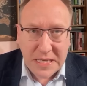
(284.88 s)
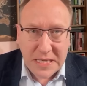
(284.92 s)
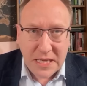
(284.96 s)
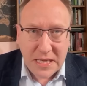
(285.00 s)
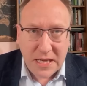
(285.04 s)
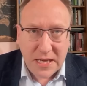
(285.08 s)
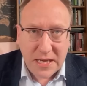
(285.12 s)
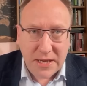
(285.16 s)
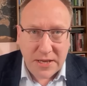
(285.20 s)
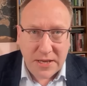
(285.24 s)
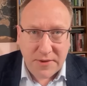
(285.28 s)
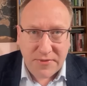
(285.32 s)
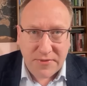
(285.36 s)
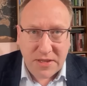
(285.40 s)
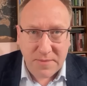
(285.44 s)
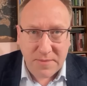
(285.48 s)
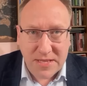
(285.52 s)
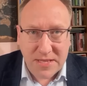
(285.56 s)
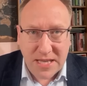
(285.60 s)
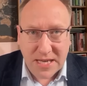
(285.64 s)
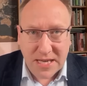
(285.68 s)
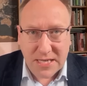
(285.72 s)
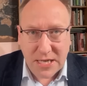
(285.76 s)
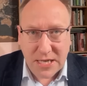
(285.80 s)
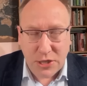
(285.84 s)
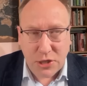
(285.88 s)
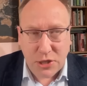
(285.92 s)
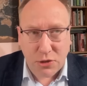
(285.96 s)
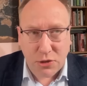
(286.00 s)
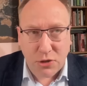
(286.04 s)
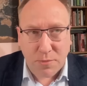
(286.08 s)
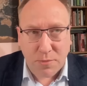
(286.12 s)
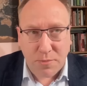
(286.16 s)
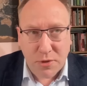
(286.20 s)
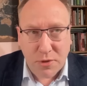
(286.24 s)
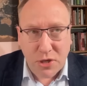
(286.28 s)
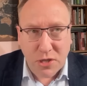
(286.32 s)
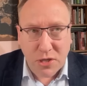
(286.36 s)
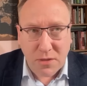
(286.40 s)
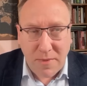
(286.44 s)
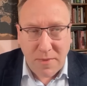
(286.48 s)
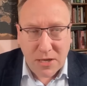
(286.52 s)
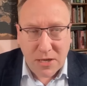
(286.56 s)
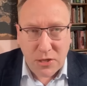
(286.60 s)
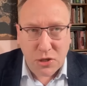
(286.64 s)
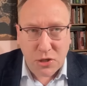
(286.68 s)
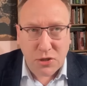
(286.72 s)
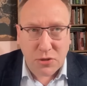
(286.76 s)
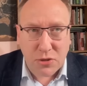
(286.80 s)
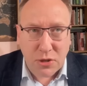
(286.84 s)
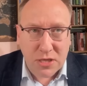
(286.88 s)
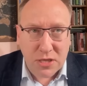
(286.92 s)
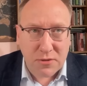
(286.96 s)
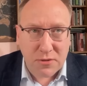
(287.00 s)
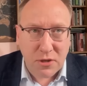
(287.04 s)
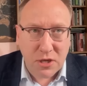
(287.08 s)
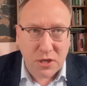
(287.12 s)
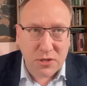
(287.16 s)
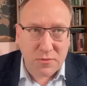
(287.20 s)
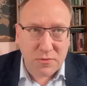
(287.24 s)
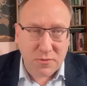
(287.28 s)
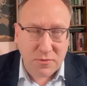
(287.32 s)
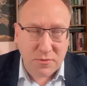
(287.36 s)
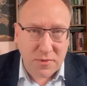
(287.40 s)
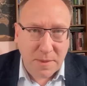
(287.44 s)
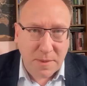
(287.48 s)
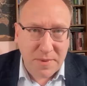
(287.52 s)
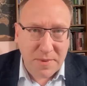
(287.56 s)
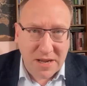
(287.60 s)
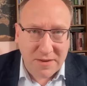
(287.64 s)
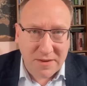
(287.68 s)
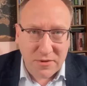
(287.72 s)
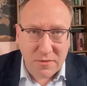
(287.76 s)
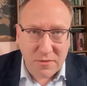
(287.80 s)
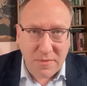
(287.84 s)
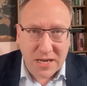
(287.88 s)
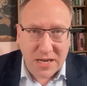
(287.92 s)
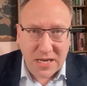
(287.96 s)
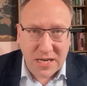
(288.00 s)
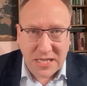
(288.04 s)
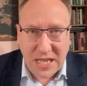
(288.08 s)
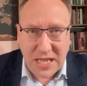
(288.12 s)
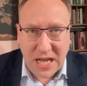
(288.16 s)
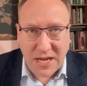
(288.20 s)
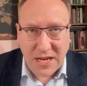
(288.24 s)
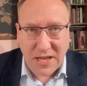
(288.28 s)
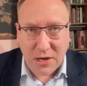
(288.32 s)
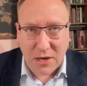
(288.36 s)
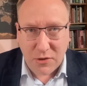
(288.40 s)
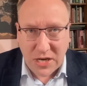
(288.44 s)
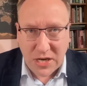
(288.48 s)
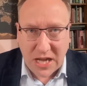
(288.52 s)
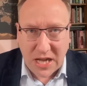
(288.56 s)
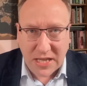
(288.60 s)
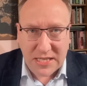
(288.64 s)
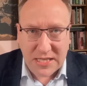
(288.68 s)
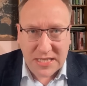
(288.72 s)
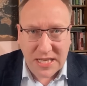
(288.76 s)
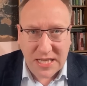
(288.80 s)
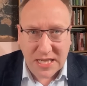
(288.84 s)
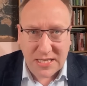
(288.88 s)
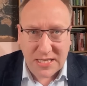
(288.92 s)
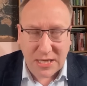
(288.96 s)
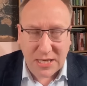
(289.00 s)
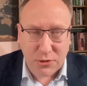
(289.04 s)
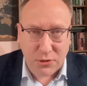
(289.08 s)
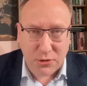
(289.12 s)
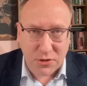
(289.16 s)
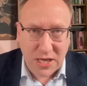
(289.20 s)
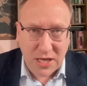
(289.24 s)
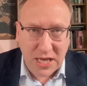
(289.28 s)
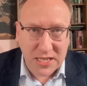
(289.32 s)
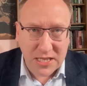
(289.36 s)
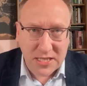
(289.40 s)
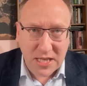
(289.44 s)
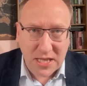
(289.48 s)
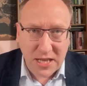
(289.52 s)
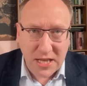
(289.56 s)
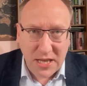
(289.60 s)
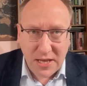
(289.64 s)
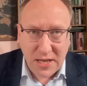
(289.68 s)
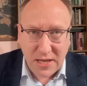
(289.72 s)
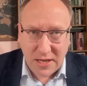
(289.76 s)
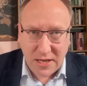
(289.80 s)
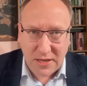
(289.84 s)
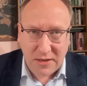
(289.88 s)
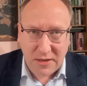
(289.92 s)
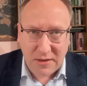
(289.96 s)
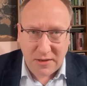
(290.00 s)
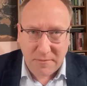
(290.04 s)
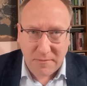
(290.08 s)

y, w tym zakresie. No to proszę zobaczyć, że to jest, to jest naprawdę marginalna organizacja. To nie jest y, tak,